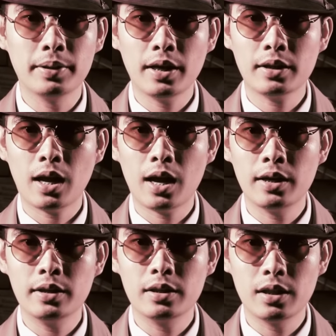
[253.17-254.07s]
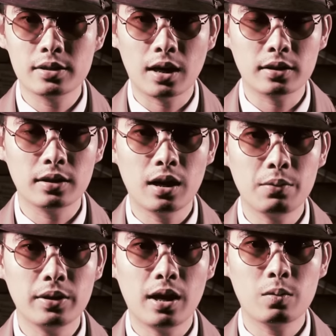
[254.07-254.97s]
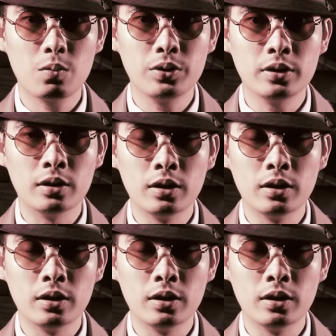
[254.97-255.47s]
ประเทศไทยธีรศักดิ์ธนวรากุล